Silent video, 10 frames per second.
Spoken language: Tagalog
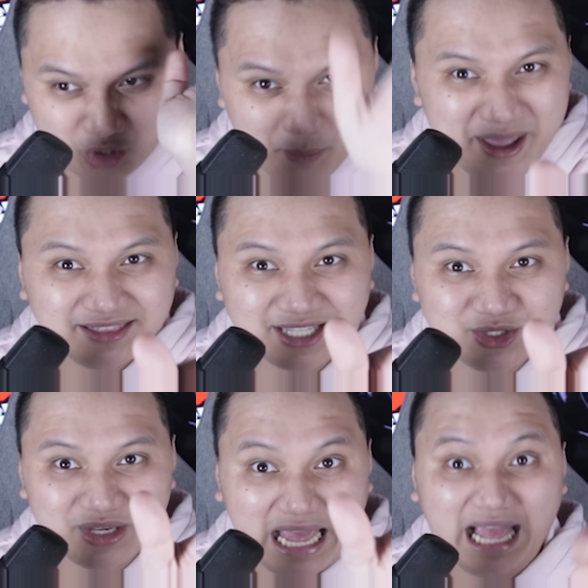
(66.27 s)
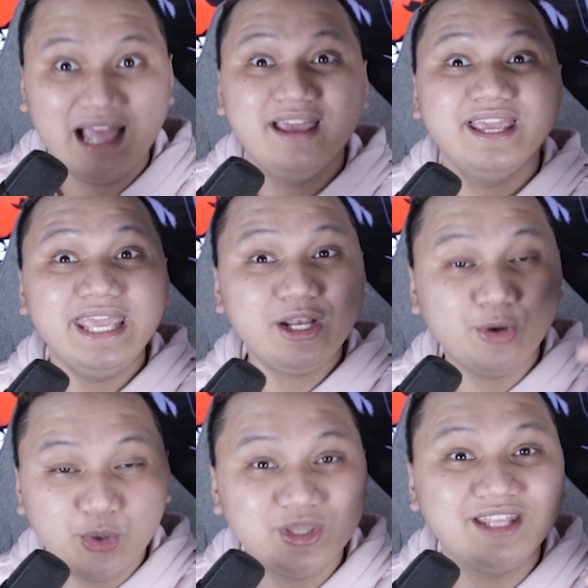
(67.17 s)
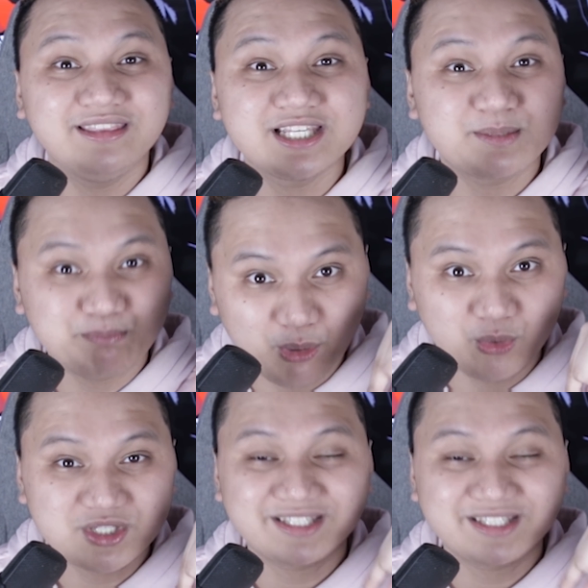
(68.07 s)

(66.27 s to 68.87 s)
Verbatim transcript: komentan nyo na including this post.